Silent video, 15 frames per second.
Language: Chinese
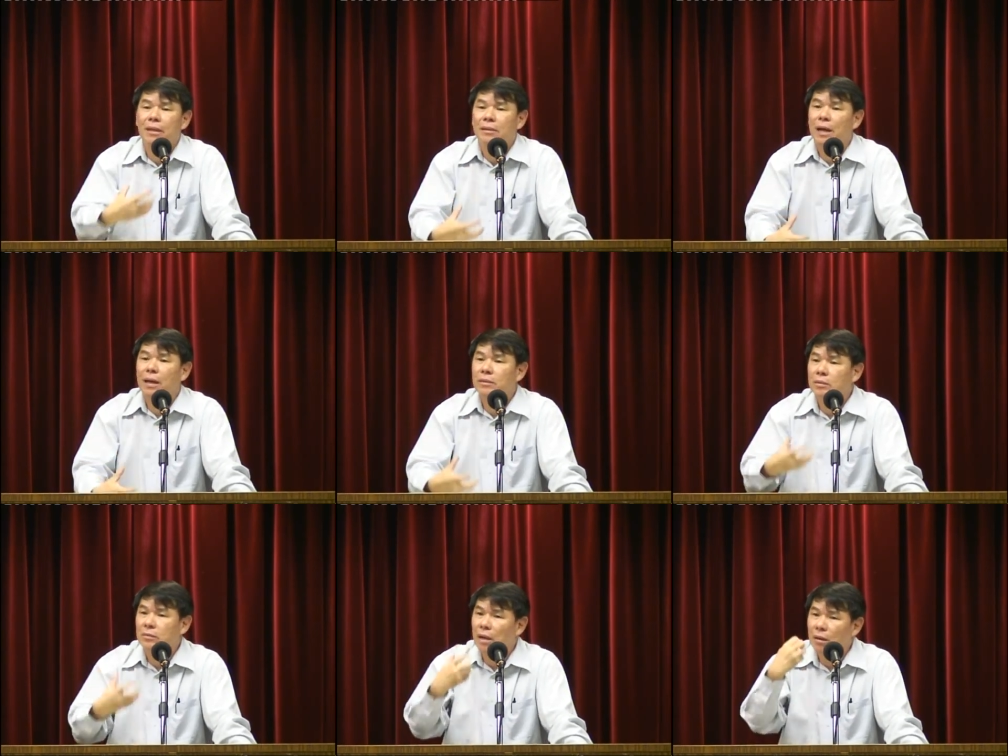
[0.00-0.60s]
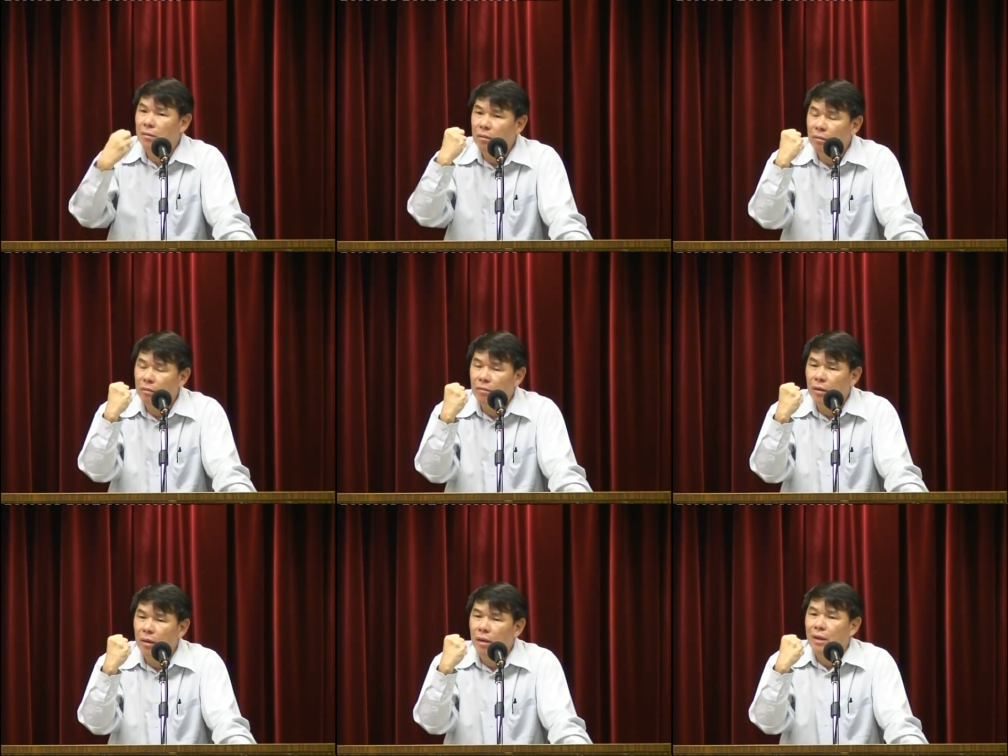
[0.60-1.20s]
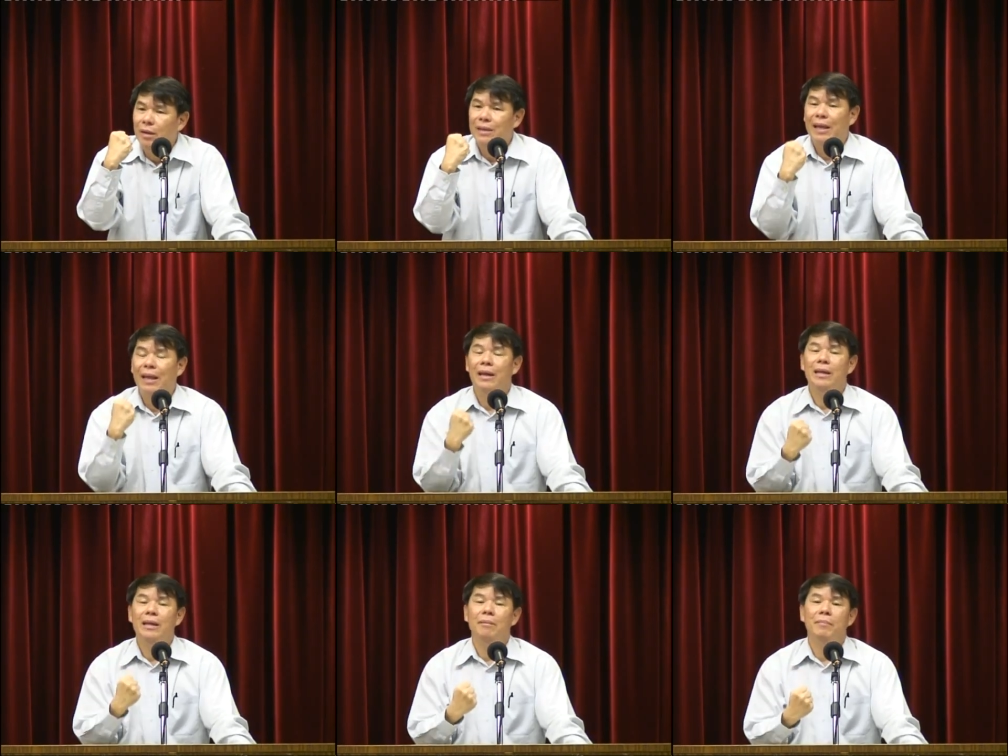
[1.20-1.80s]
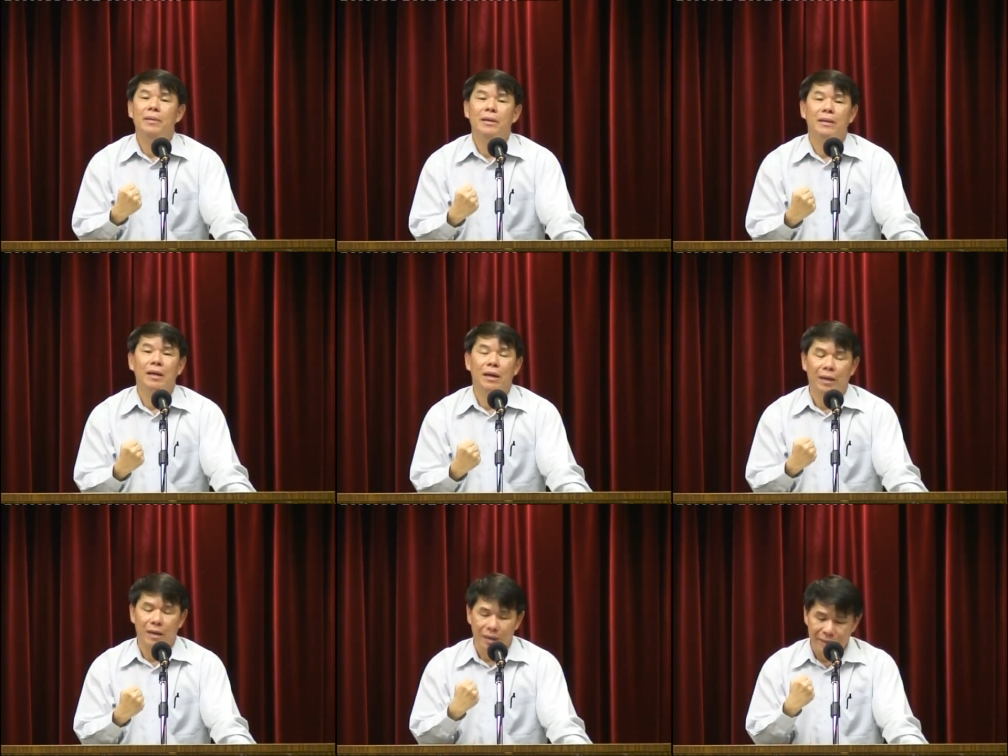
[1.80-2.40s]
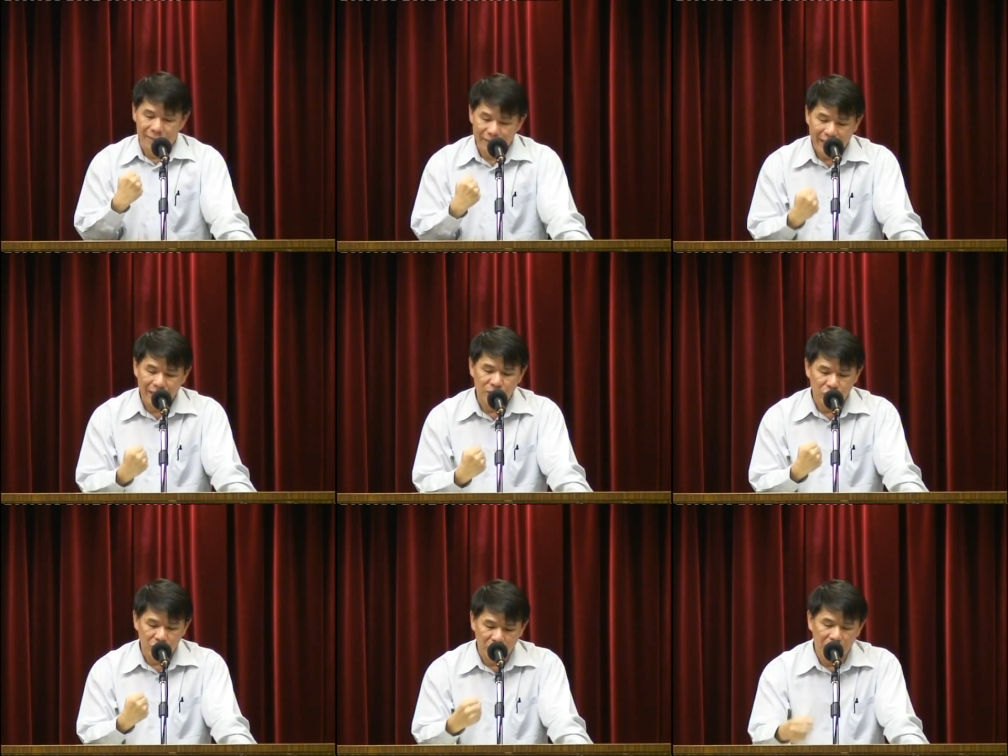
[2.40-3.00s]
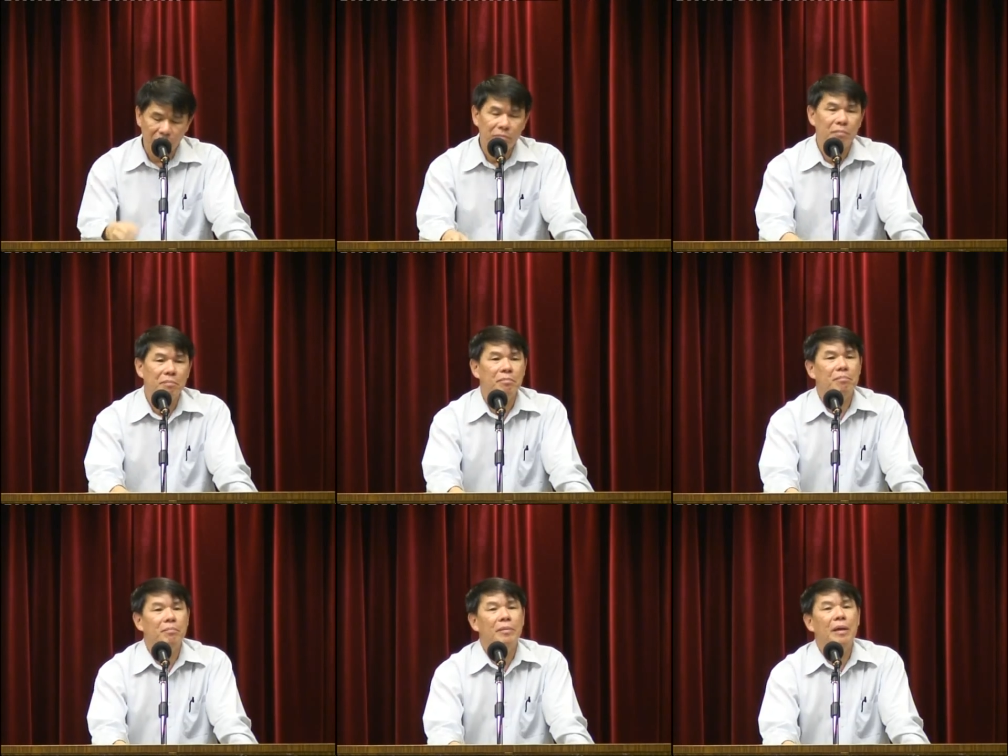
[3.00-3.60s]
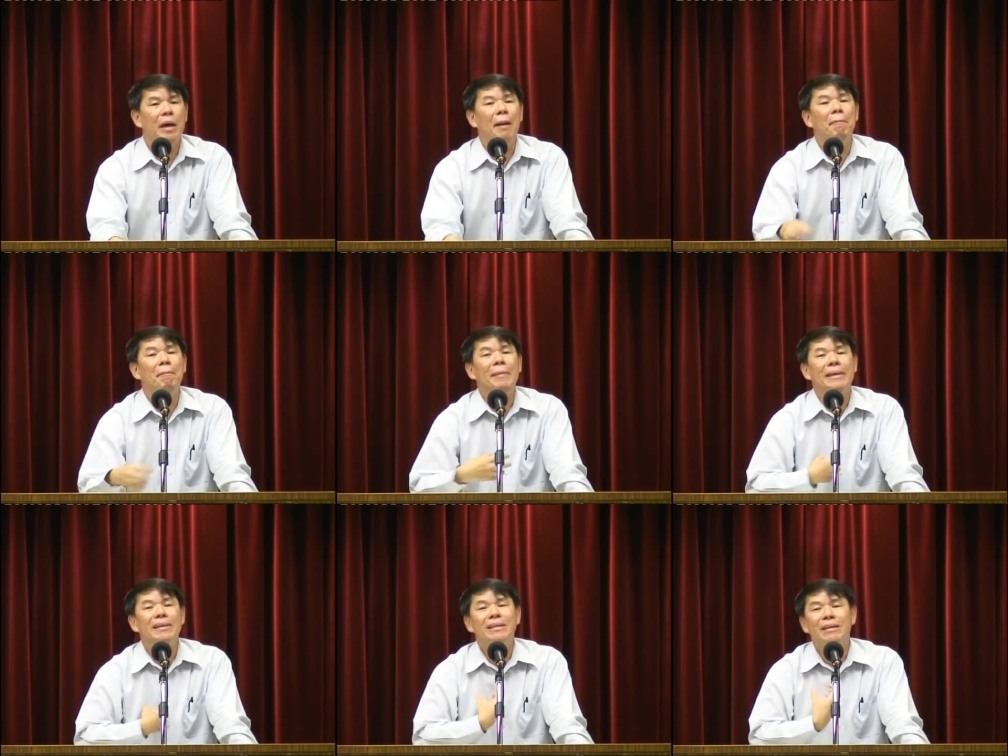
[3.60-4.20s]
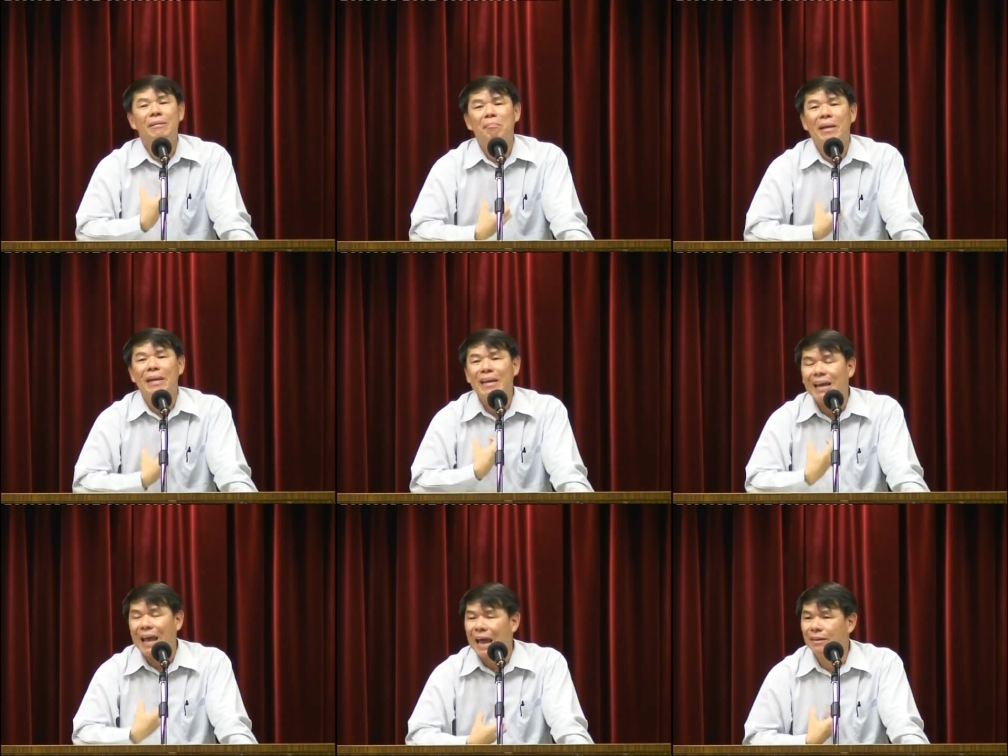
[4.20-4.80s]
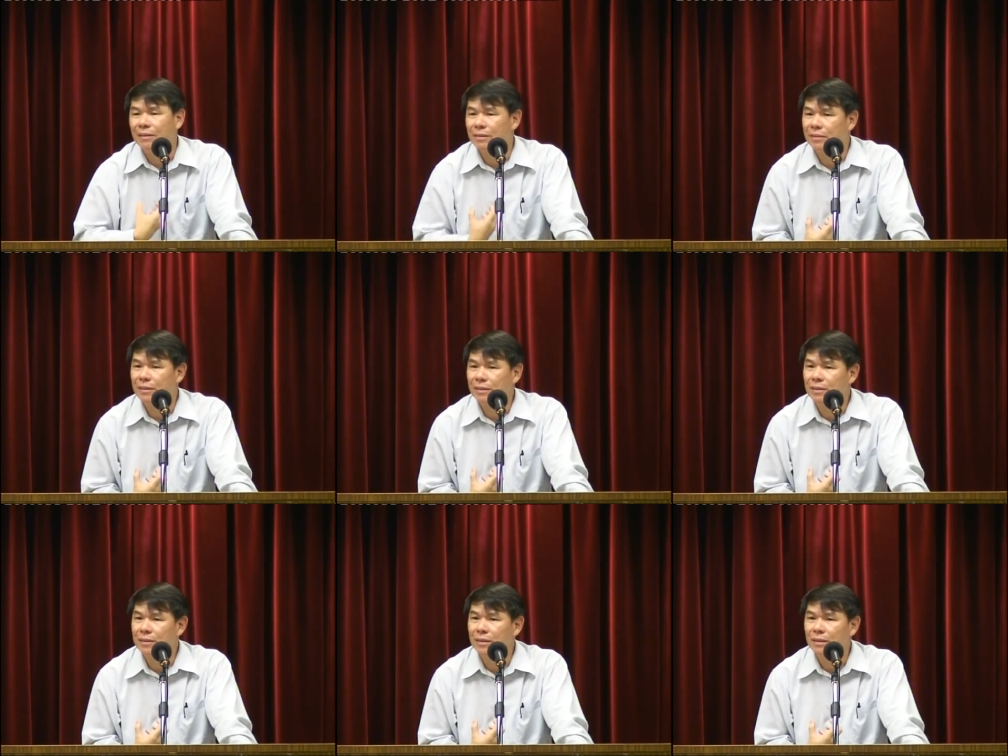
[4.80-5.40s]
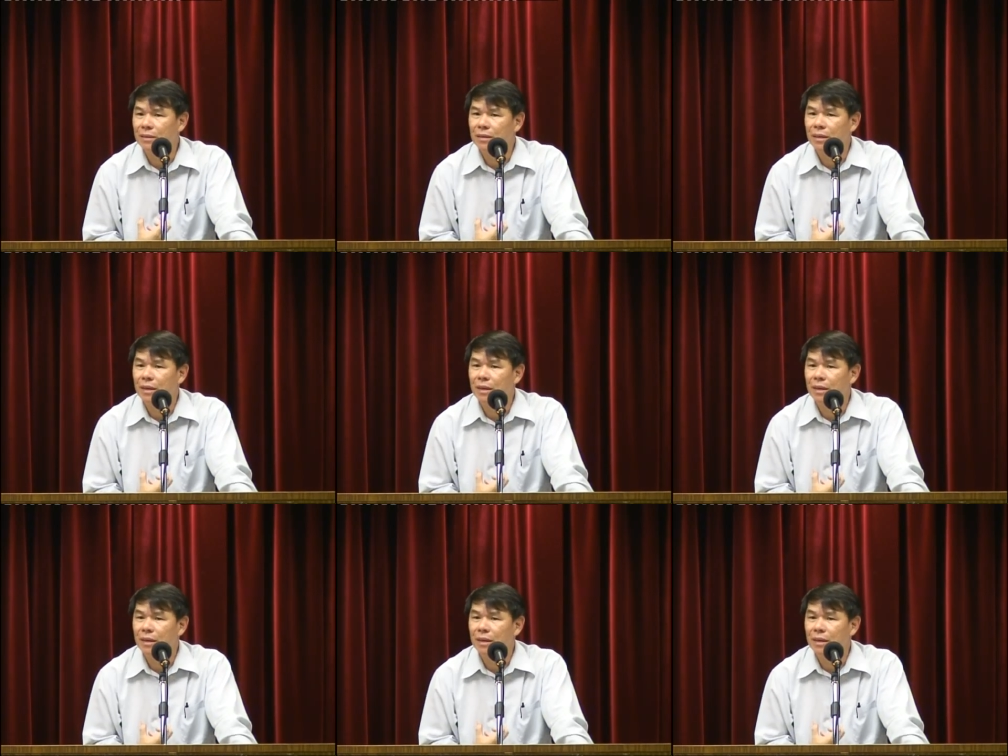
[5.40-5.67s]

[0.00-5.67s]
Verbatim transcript: 他就要有耶利米的那一种很敏敏感的心情，